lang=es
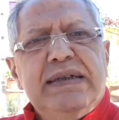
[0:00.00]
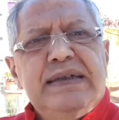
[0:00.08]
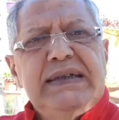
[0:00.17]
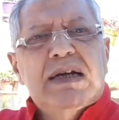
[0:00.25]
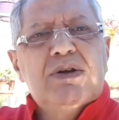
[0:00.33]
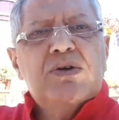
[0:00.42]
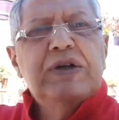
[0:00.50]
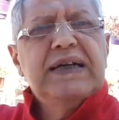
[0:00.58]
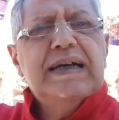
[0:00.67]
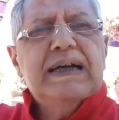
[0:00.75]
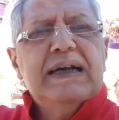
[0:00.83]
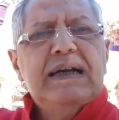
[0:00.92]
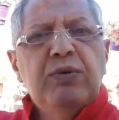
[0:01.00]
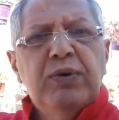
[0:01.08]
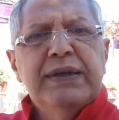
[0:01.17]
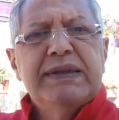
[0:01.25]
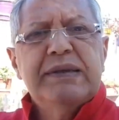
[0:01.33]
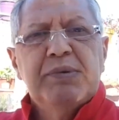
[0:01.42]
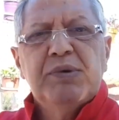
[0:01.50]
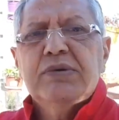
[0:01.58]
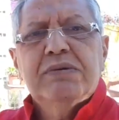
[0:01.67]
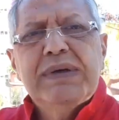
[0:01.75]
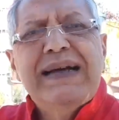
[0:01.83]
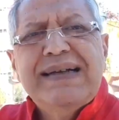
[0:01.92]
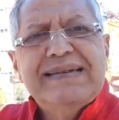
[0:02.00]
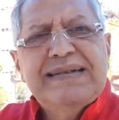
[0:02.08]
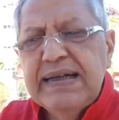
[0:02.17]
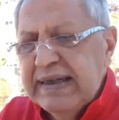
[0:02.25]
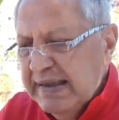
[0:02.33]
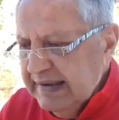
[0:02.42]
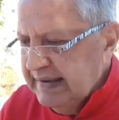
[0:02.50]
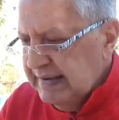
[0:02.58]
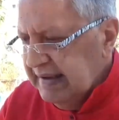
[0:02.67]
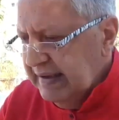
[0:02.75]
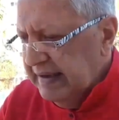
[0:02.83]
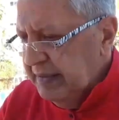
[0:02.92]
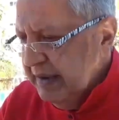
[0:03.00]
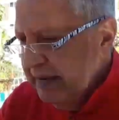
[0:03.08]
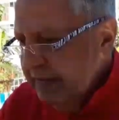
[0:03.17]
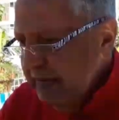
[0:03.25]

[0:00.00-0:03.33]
y alcohol en gel y guante, pero hay que salir, ese es el tema.